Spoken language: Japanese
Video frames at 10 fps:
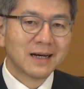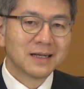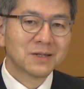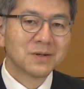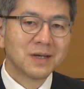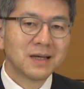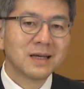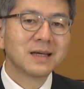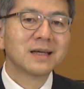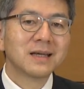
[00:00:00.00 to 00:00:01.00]
非常
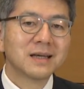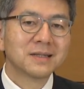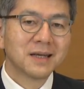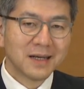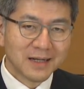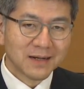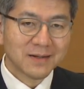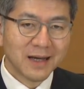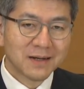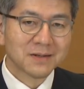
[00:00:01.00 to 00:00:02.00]
に脆
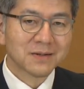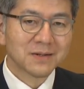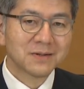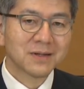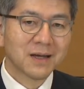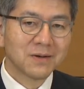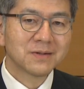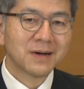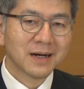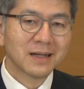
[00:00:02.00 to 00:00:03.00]
弱であるということはよ
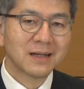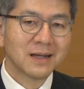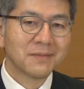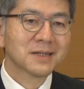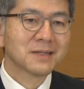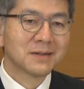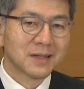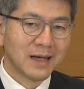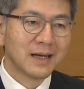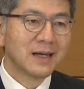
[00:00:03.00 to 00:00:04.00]
く分かっています
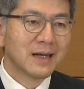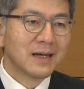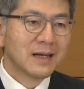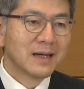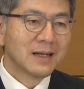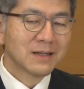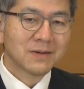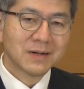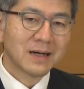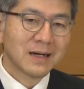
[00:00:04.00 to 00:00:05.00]
ので、なん
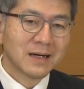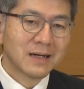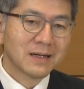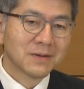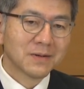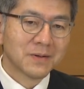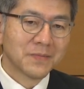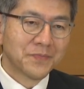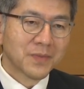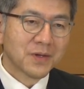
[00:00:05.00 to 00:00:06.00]
とか
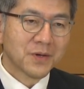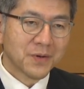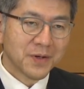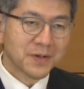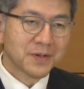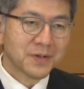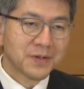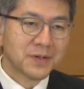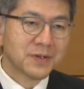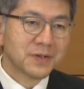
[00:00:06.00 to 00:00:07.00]
教
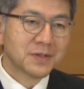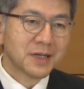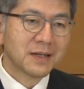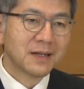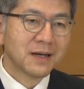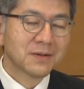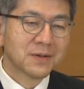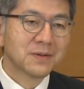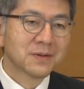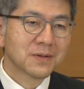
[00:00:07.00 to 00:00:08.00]
育宣伝
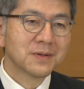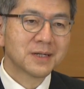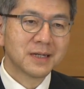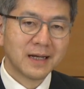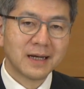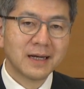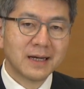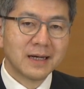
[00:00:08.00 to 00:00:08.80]
等を通して